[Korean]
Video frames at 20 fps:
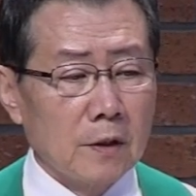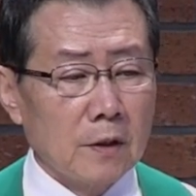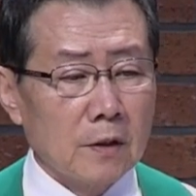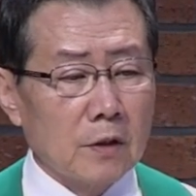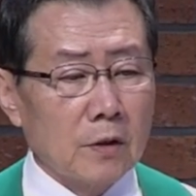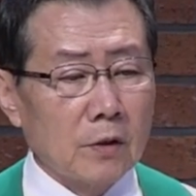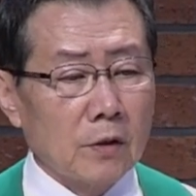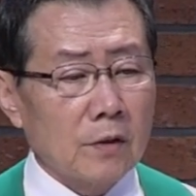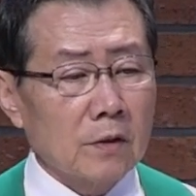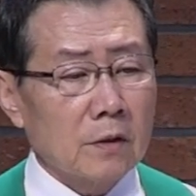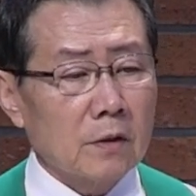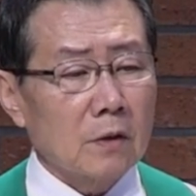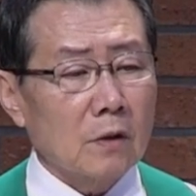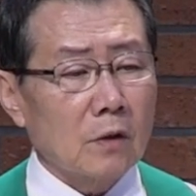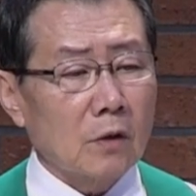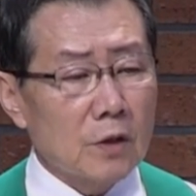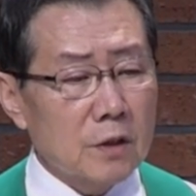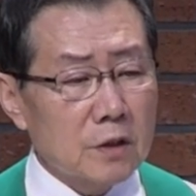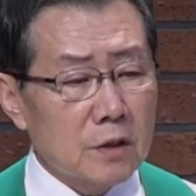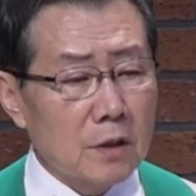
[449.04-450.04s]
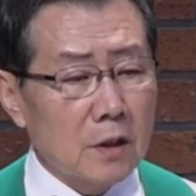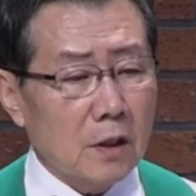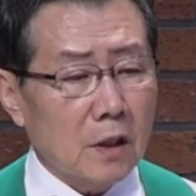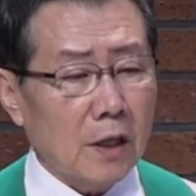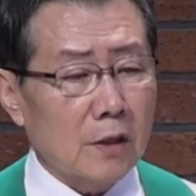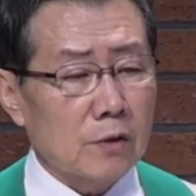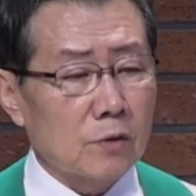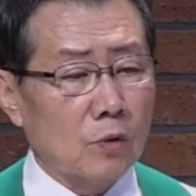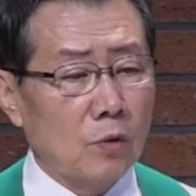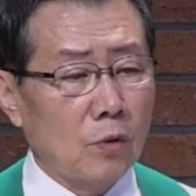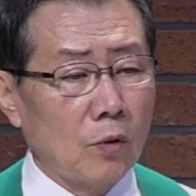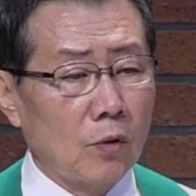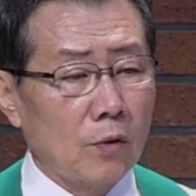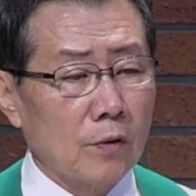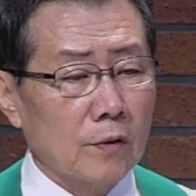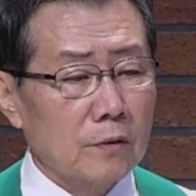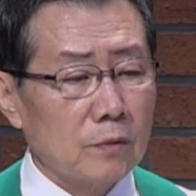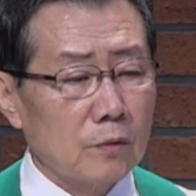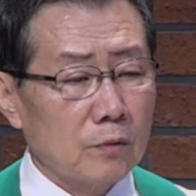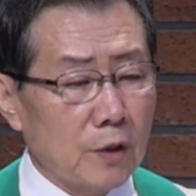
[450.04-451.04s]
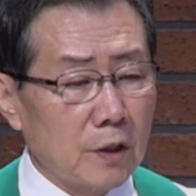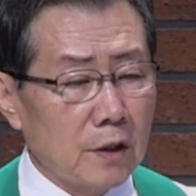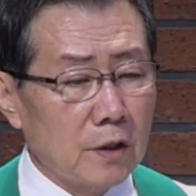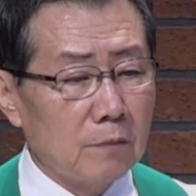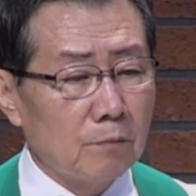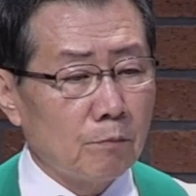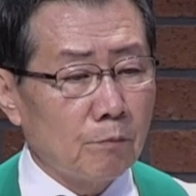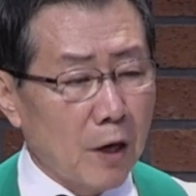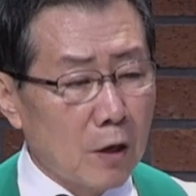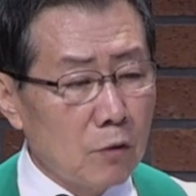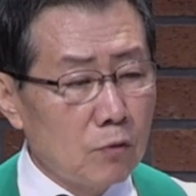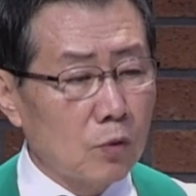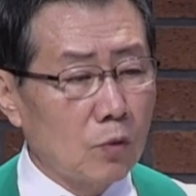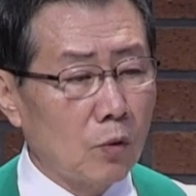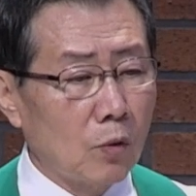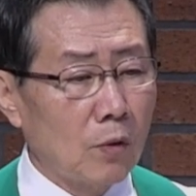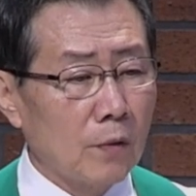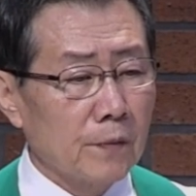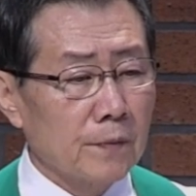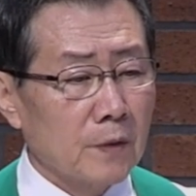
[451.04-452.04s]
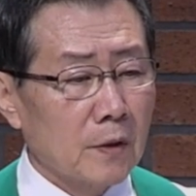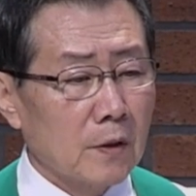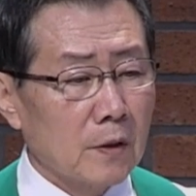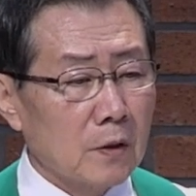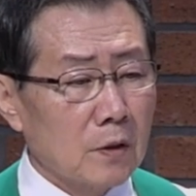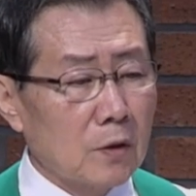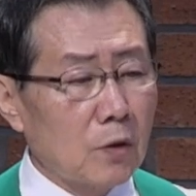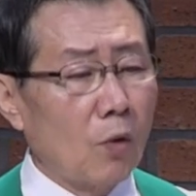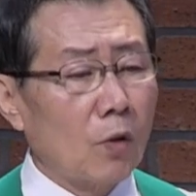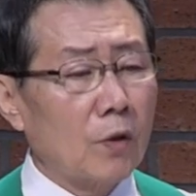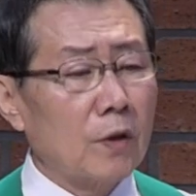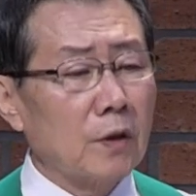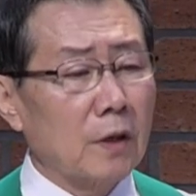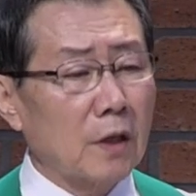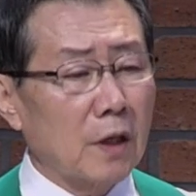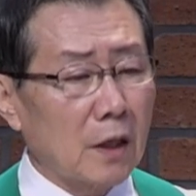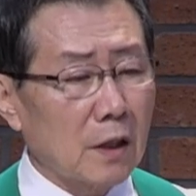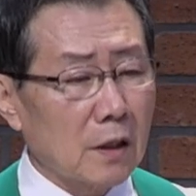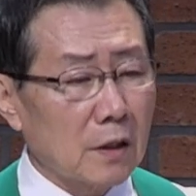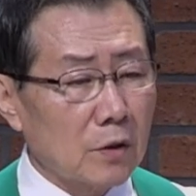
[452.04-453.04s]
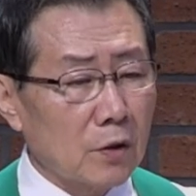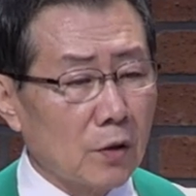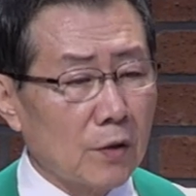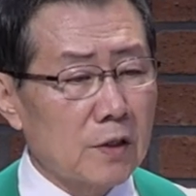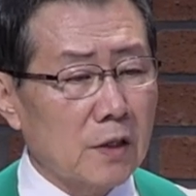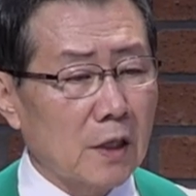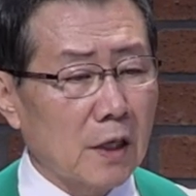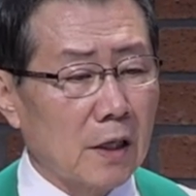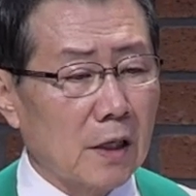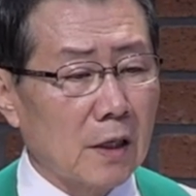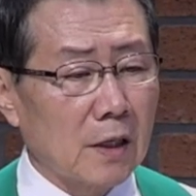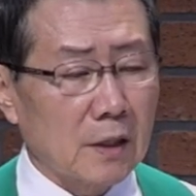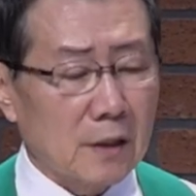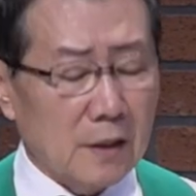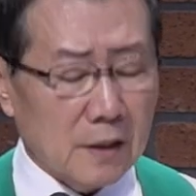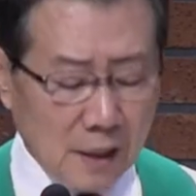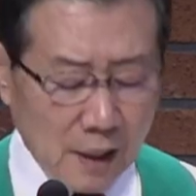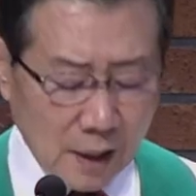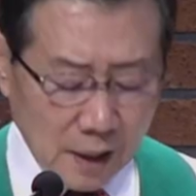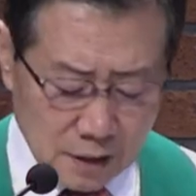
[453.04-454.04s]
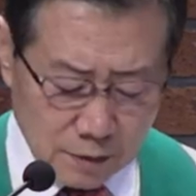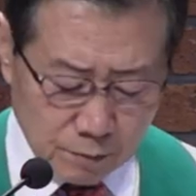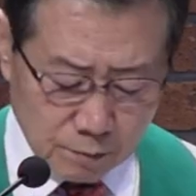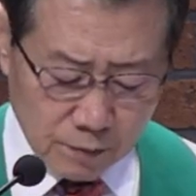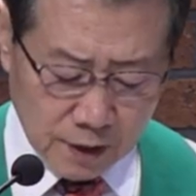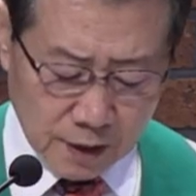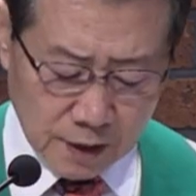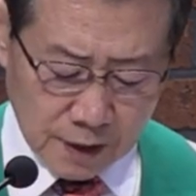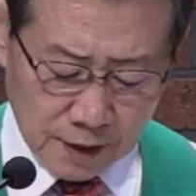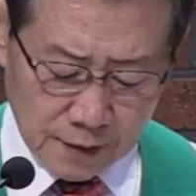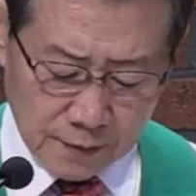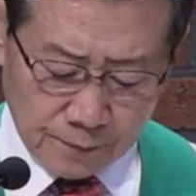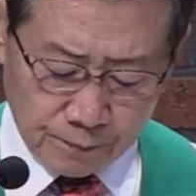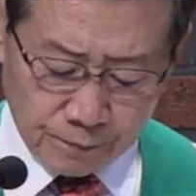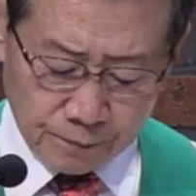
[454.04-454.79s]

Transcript: 그런 것을 가지고 우리는 배우고 또 그렇게 현장에 나갔습니다.